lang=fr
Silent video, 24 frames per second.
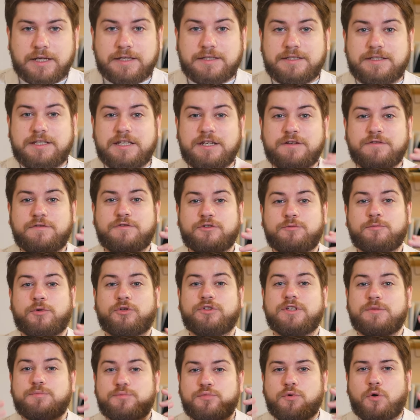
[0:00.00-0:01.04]
Et si vous vous
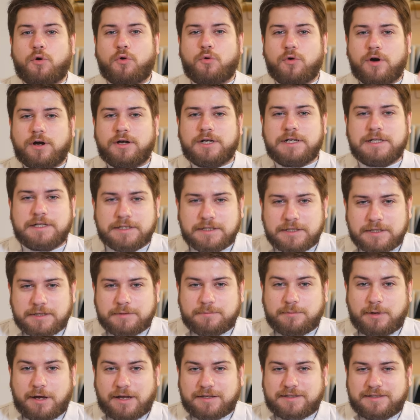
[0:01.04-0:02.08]
demandez pourquoi, bah